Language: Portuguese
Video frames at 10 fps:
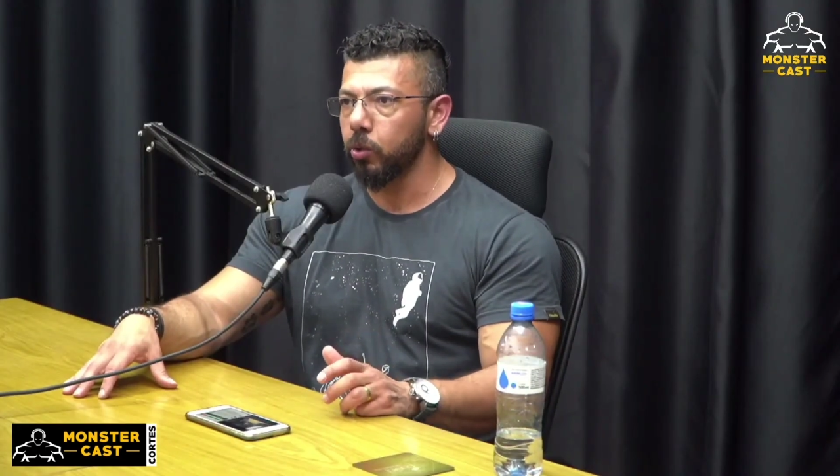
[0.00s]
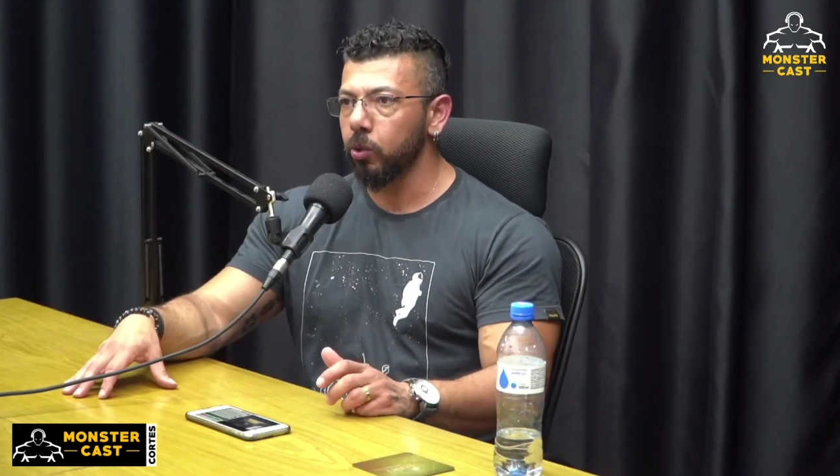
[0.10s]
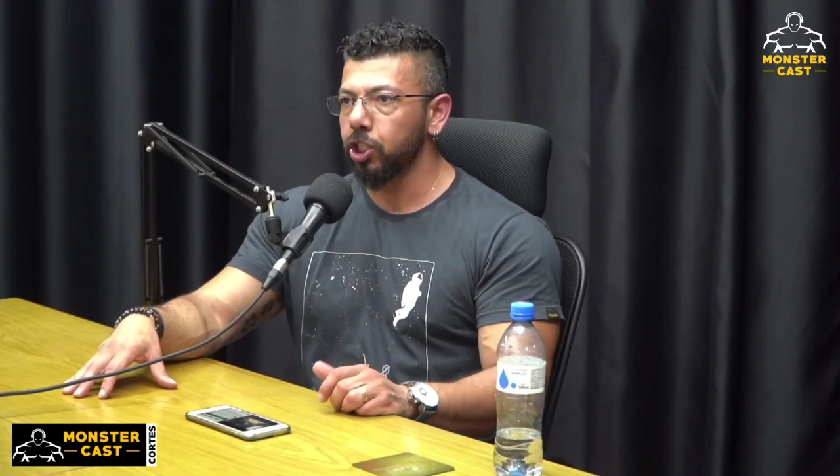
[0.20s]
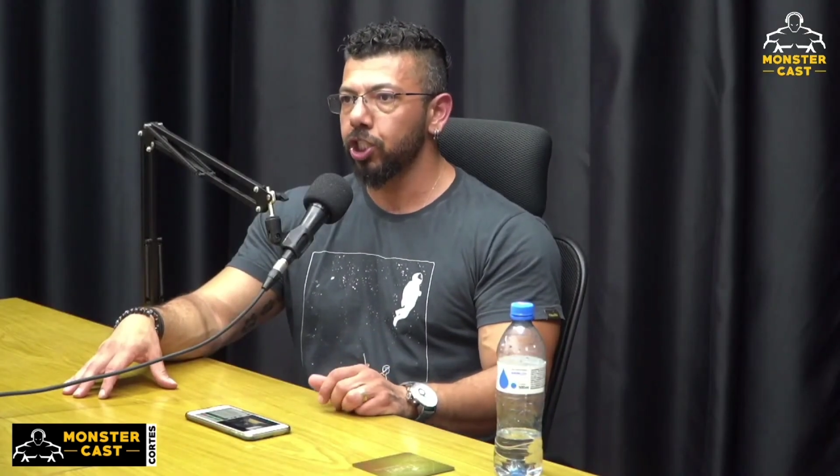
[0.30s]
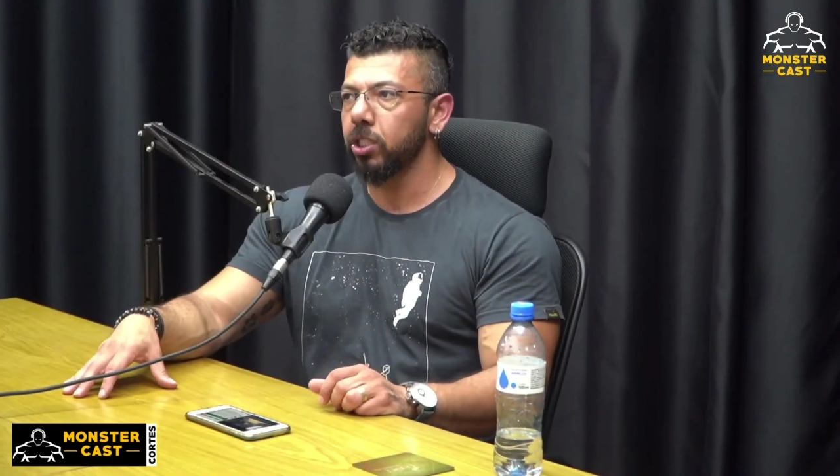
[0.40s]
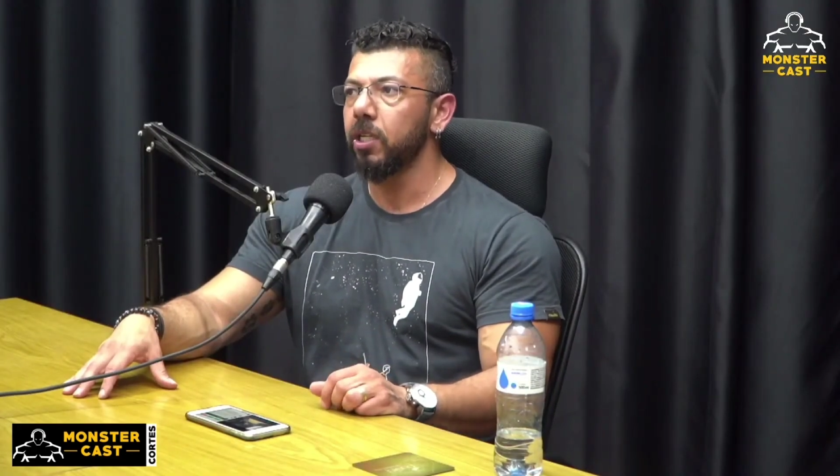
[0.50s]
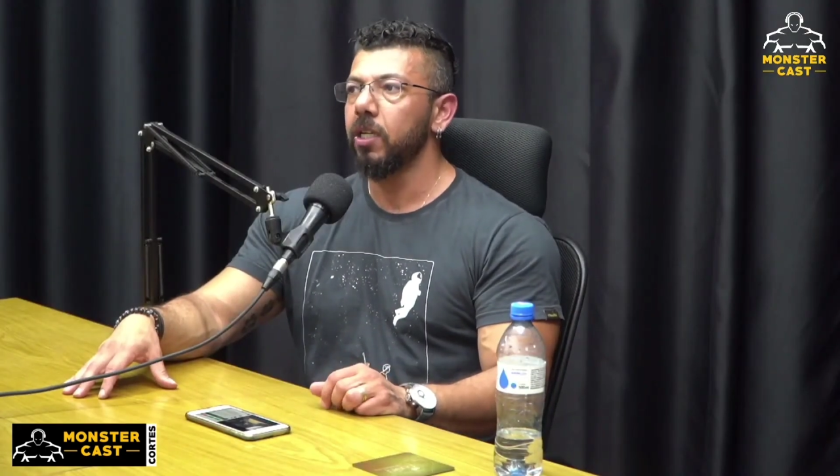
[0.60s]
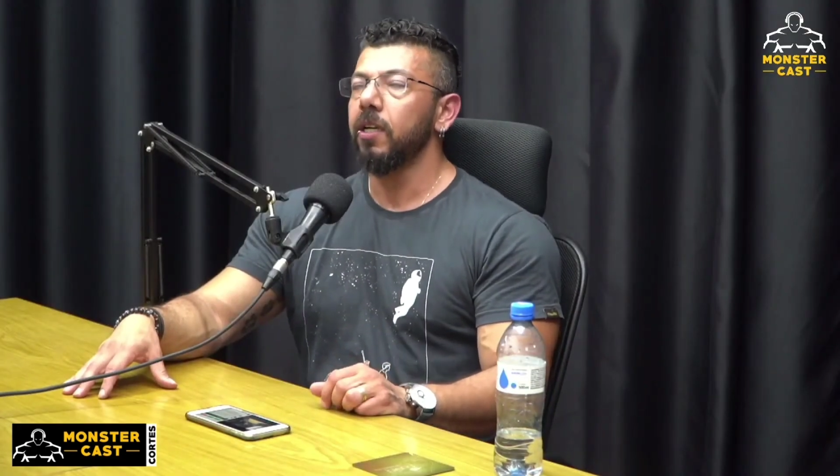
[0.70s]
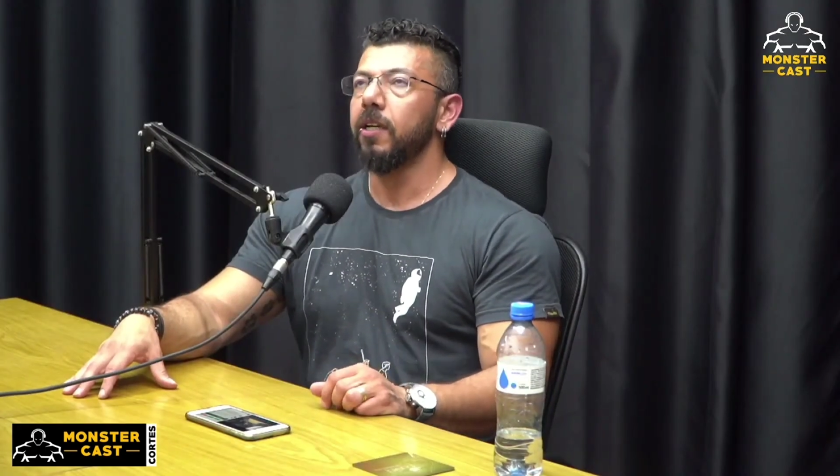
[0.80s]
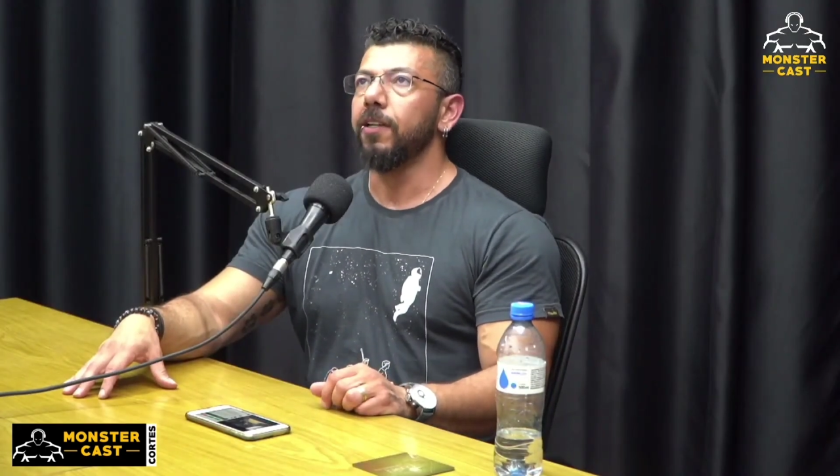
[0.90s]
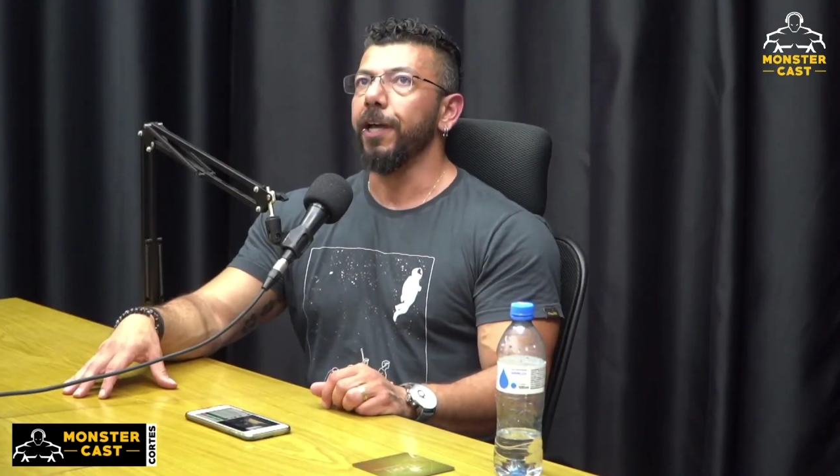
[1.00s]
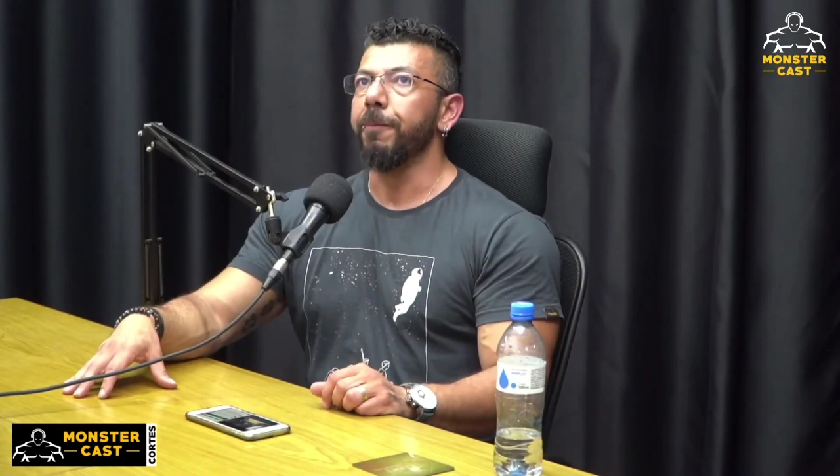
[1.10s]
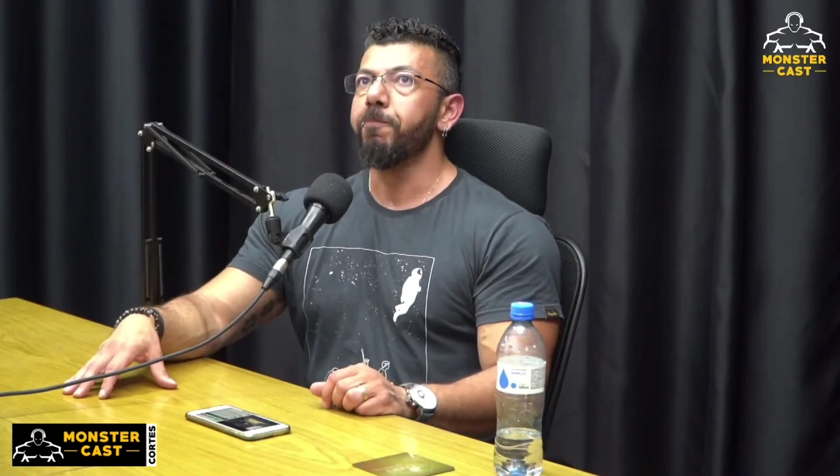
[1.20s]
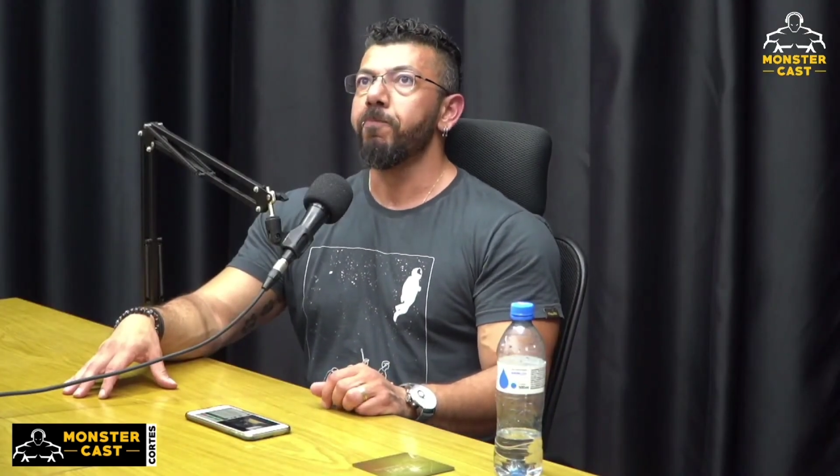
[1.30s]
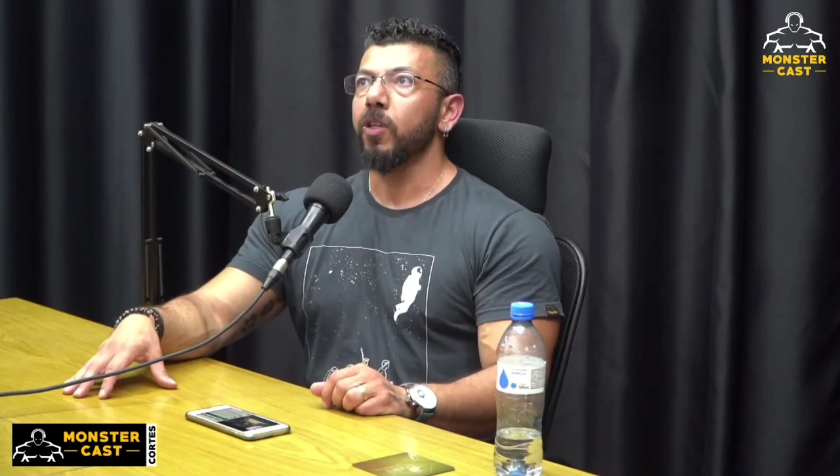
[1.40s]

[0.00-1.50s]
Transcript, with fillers: hoje, né?